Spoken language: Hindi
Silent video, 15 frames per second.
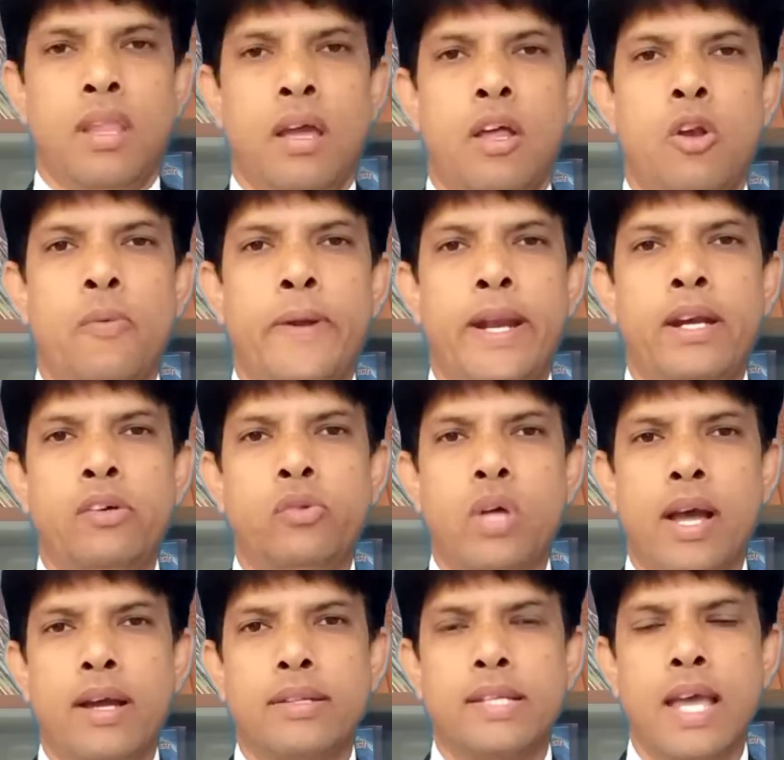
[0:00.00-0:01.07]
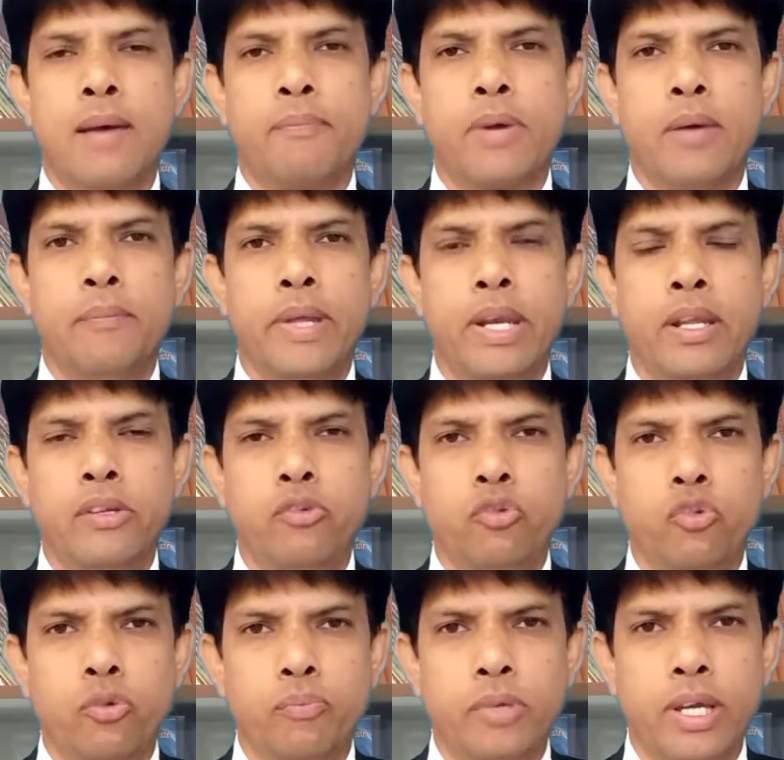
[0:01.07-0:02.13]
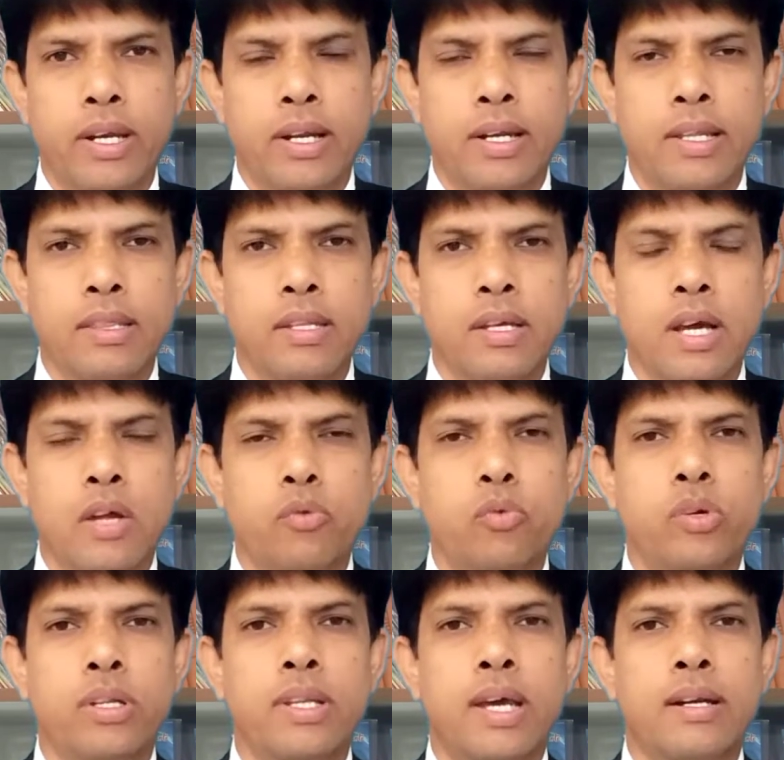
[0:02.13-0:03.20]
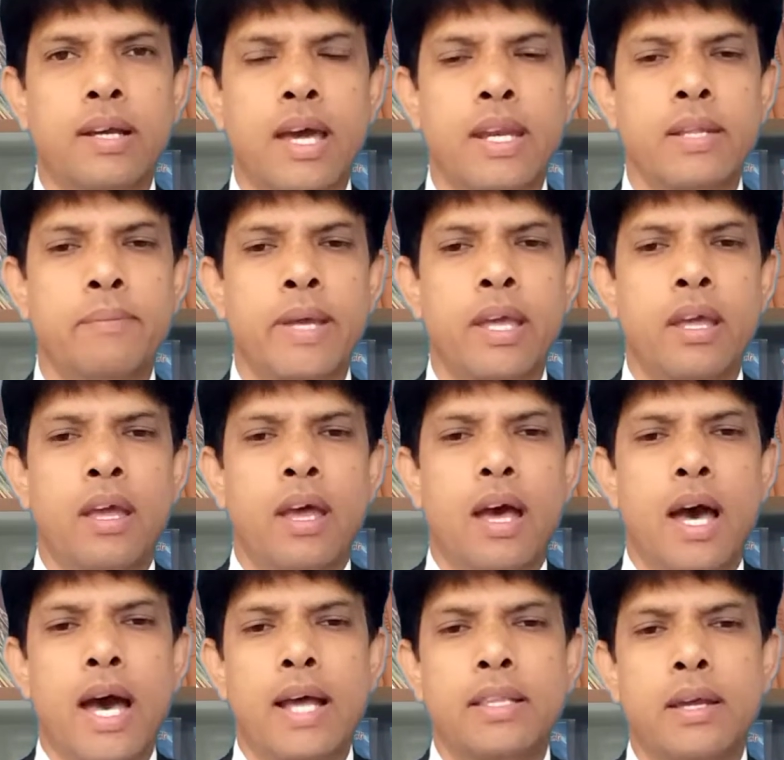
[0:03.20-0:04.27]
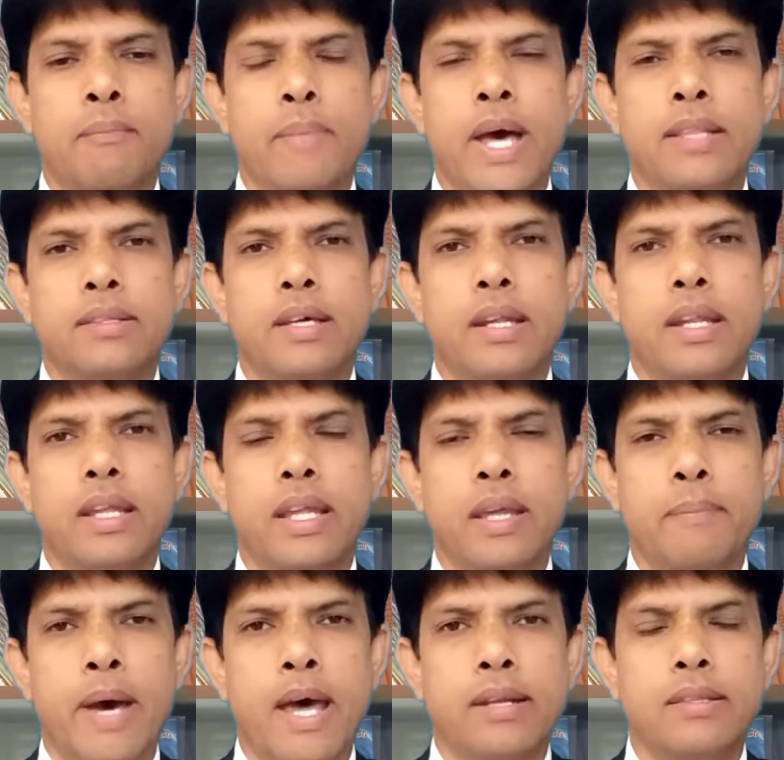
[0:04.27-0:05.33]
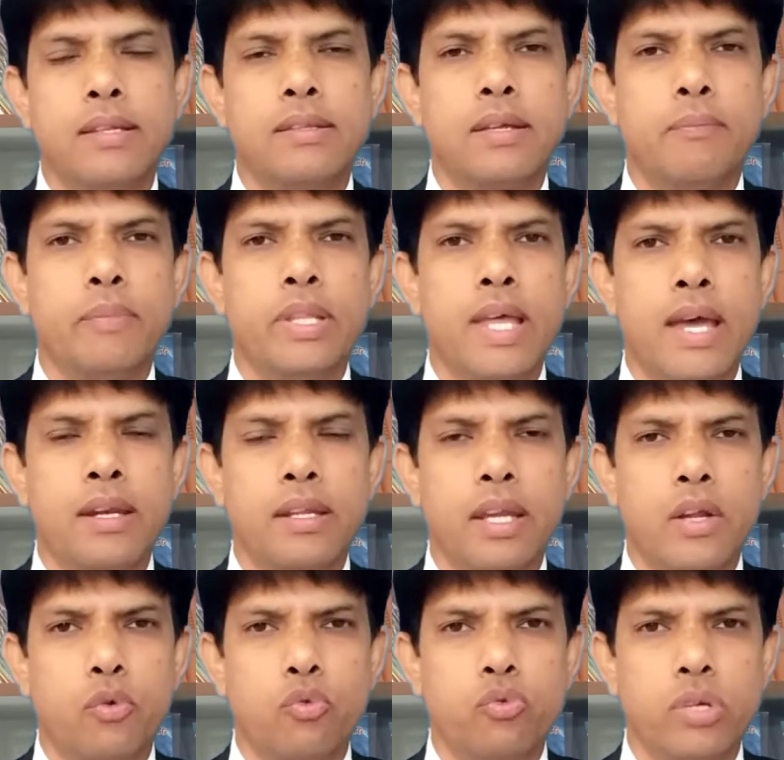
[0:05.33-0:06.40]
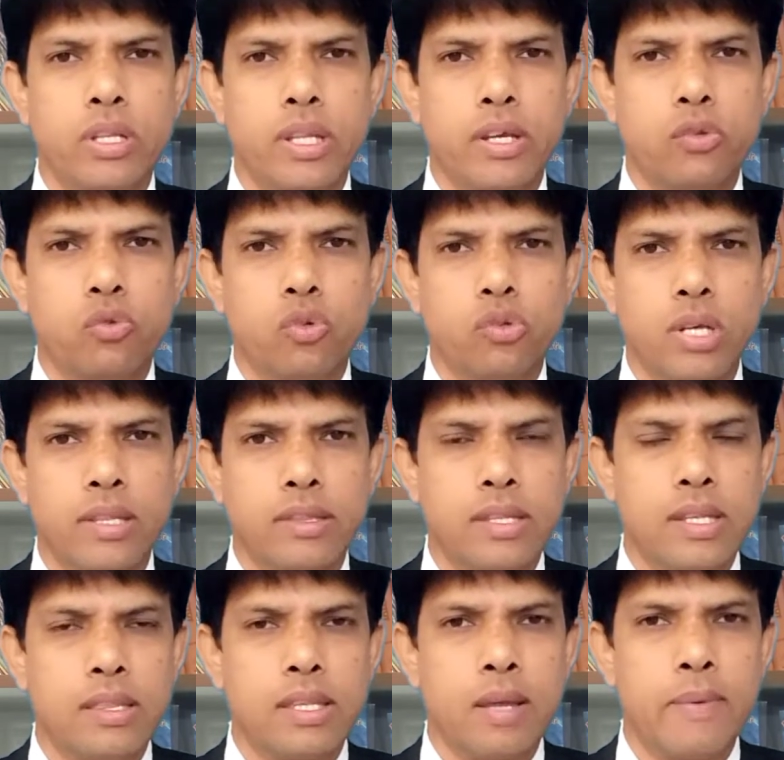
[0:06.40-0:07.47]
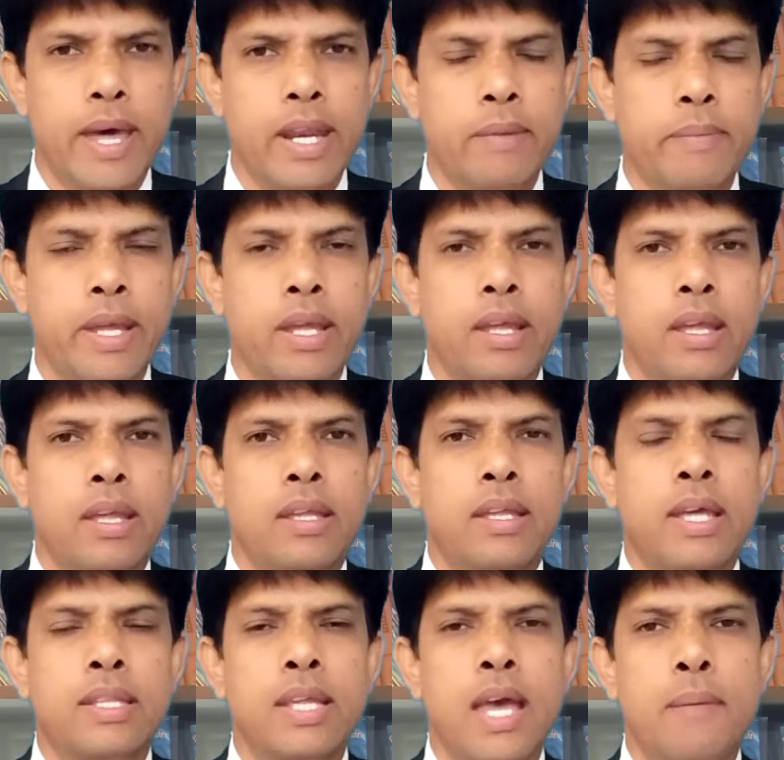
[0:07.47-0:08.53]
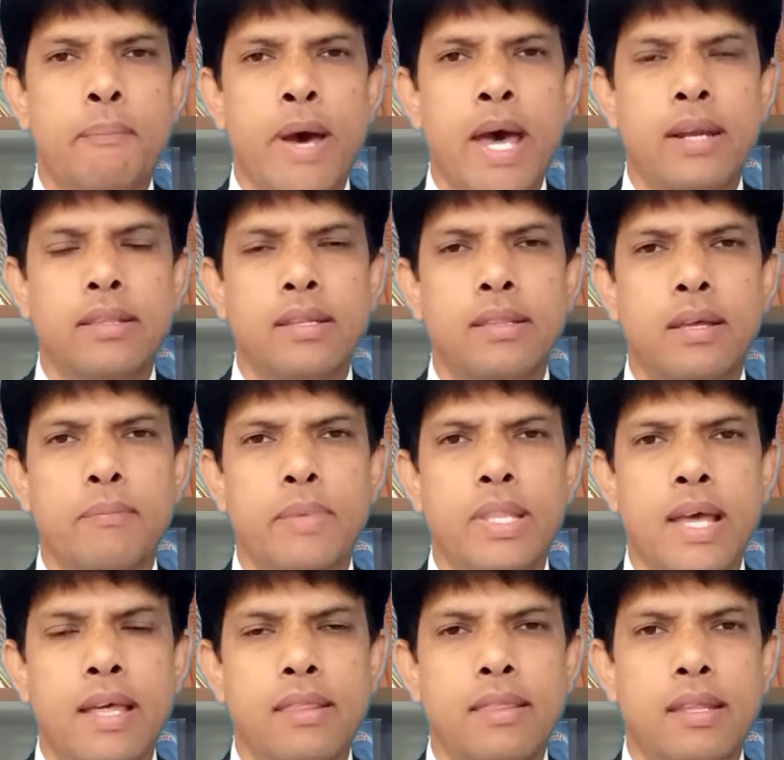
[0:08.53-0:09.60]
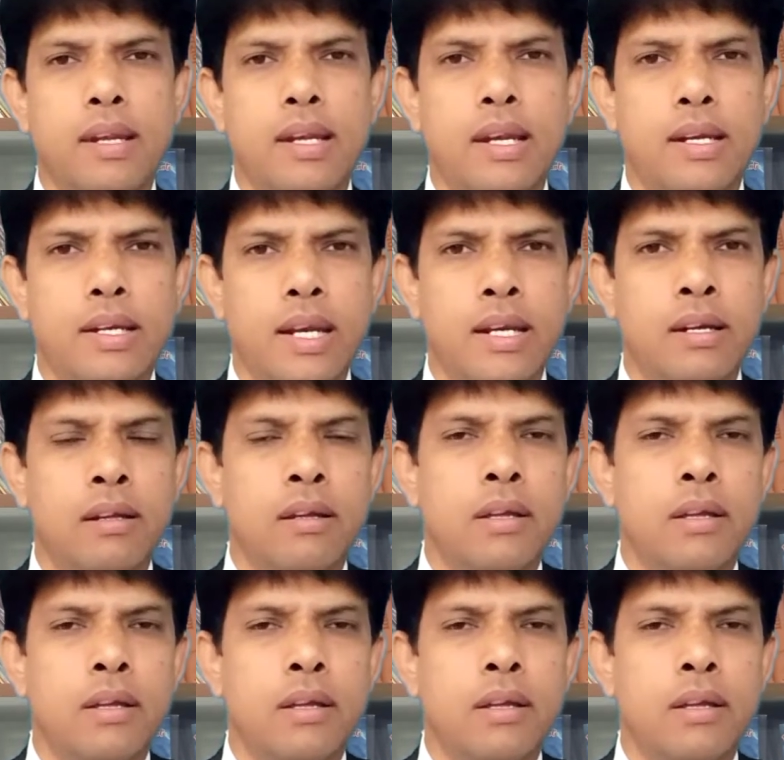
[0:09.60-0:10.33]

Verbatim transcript: हेलो फ्रेंड्स स्वागत है आपका मेरे यूट्यूब चैनल हिंदी कानूनी जानकारी में आज हम बात करेंगे भारतीय संविधान के अनुच्छेद 136 के बारे में यदि आप भारतीय संविधान से रिलेटेड